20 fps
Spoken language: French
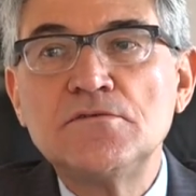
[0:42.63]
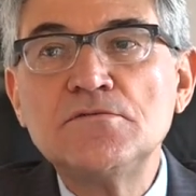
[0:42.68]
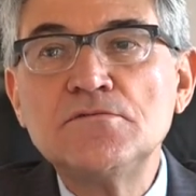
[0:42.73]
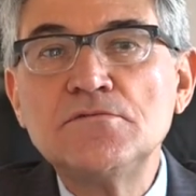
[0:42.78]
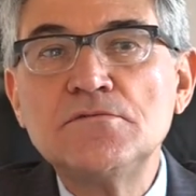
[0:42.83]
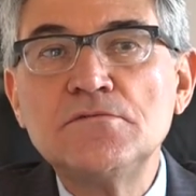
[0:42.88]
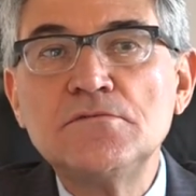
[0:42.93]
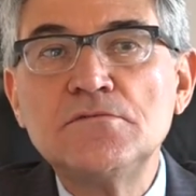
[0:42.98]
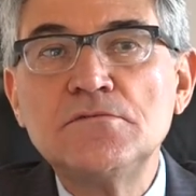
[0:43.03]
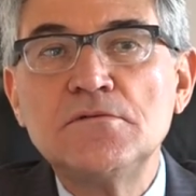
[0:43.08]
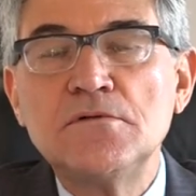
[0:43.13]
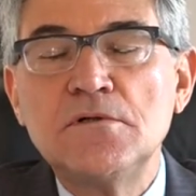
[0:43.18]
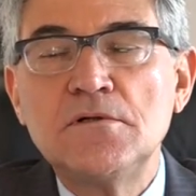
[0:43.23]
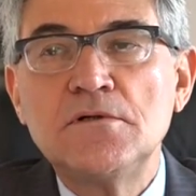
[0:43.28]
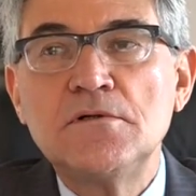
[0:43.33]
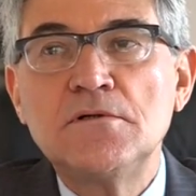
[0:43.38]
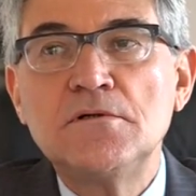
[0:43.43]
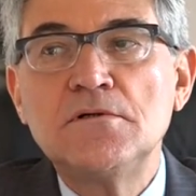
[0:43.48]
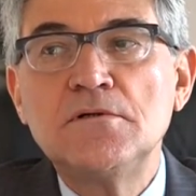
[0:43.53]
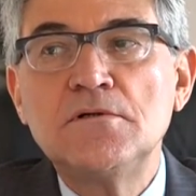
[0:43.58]
où
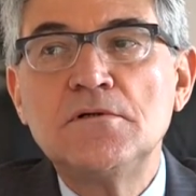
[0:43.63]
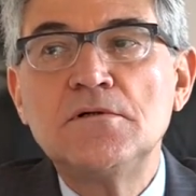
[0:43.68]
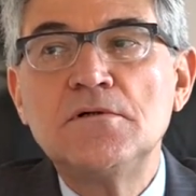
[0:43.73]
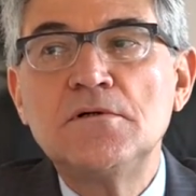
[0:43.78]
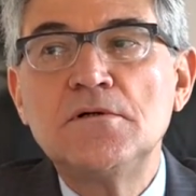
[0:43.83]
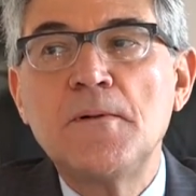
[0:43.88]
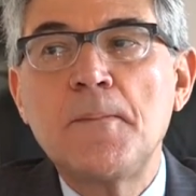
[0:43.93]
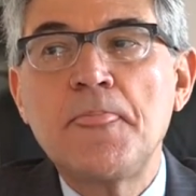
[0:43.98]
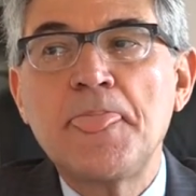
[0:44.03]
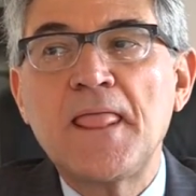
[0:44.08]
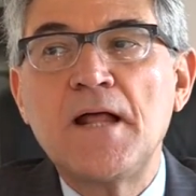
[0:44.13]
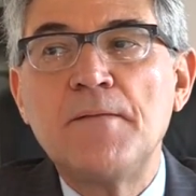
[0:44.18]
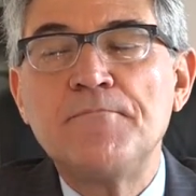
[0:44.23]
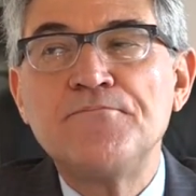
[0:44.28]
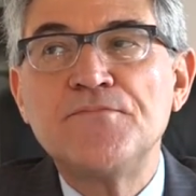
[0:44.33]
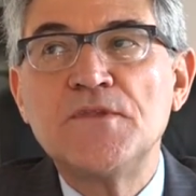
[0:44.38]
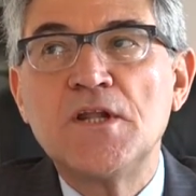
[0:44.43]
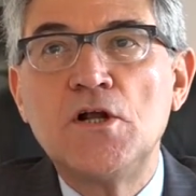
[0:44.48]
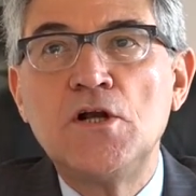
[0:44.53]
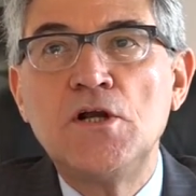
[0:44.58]
euh,
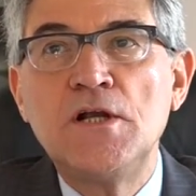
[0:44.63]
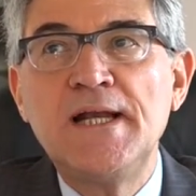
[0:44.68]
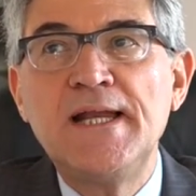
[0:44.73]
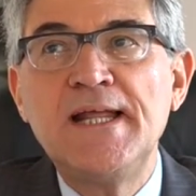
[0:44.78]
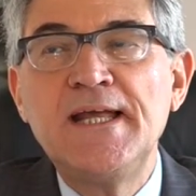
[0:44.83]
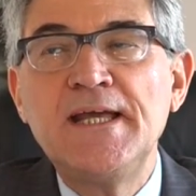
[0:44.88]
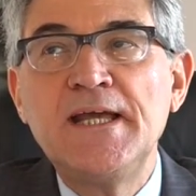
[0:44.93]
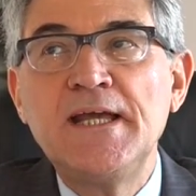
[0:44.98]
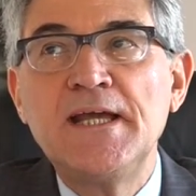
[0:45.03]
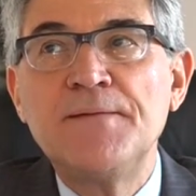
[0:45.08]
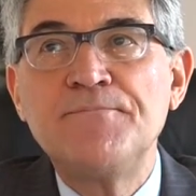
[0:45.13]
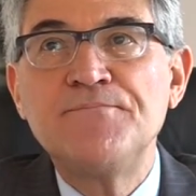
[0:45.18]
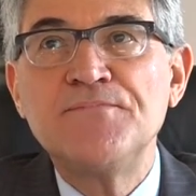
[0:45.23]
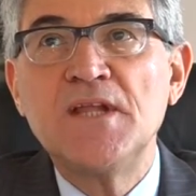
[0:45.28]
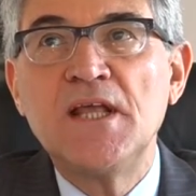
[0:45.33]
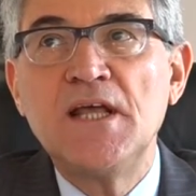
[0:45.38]
les, euh,